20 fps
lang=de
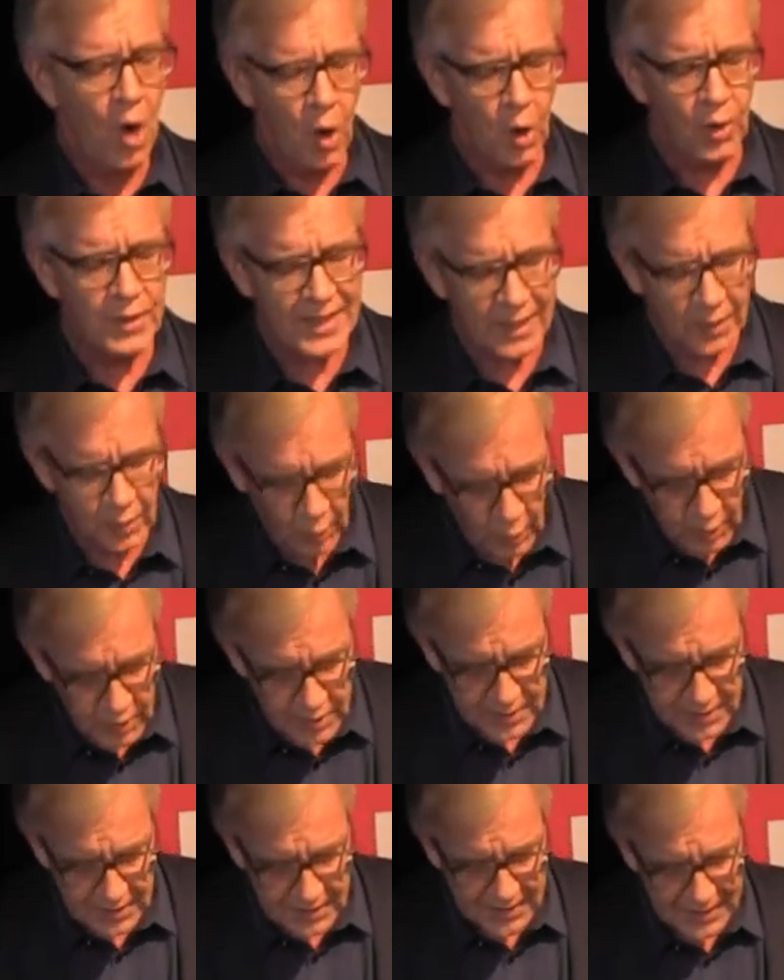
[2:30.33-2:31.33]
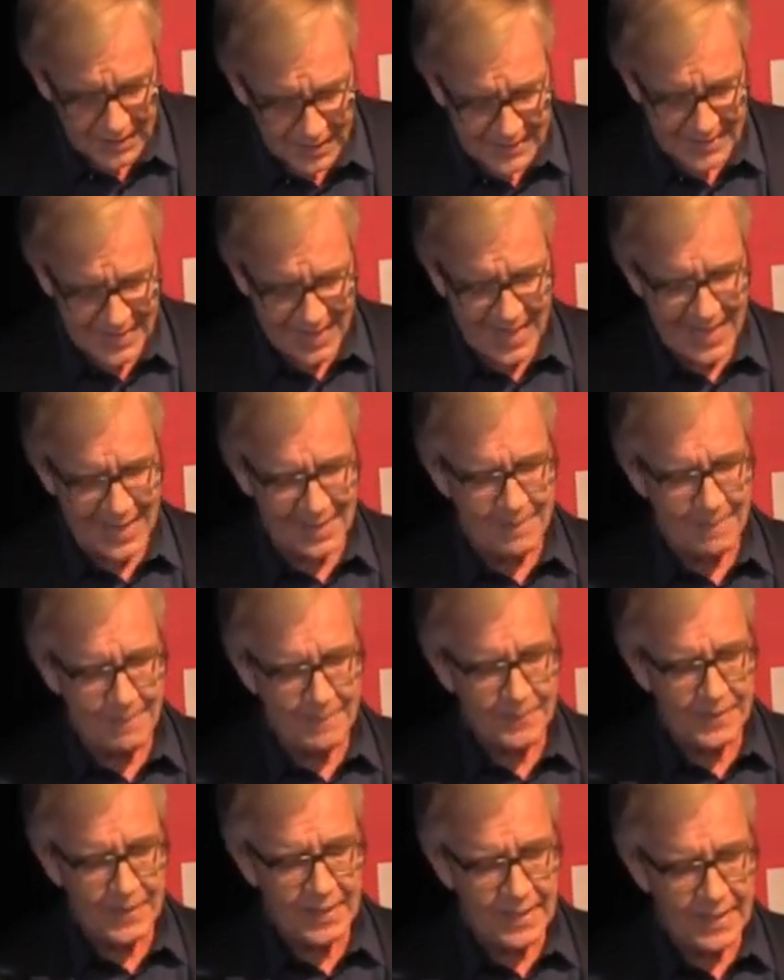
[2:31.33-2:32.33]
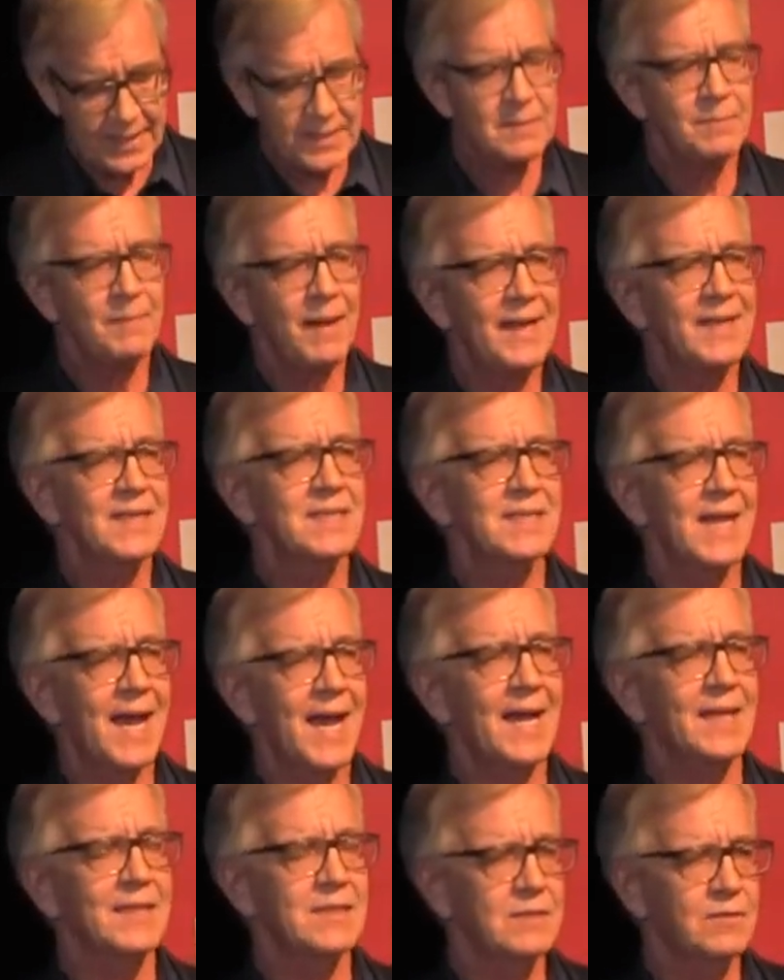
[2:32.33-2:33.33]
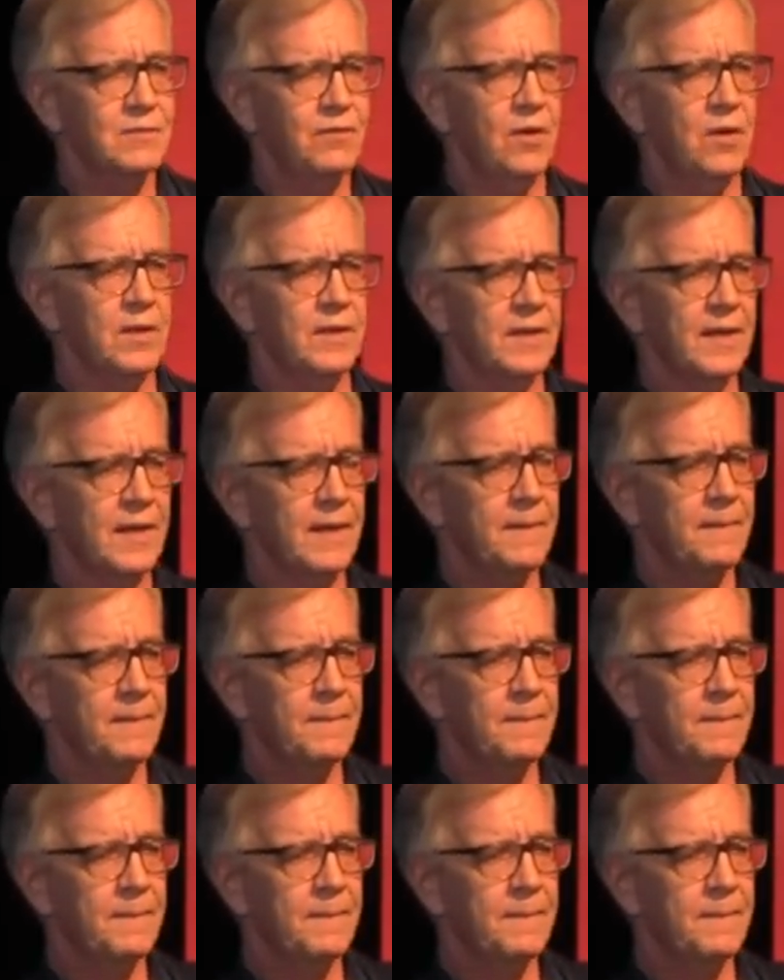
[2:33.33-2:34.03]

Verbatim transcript: Und der größte Skandal ist meines Erachtens folgender.